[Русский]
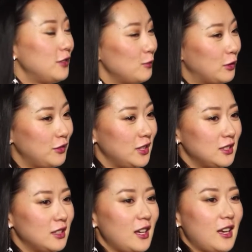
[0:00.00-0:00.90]
фильмов
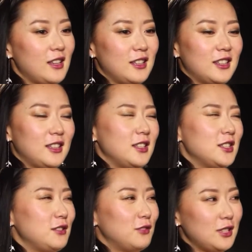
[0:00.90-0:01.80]
есть на такие
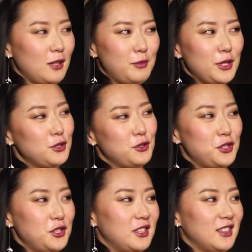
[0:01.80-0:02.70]

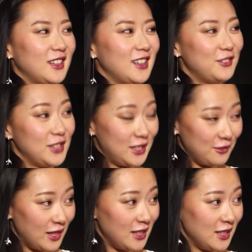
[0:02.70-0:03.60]
животрепещущие
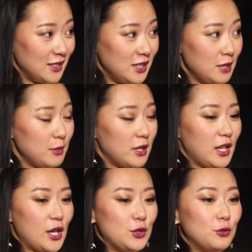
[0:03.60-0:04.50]
фестивальные темы,
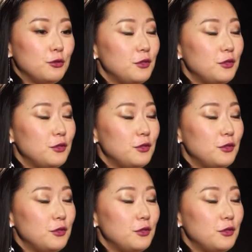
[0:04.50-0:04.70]
но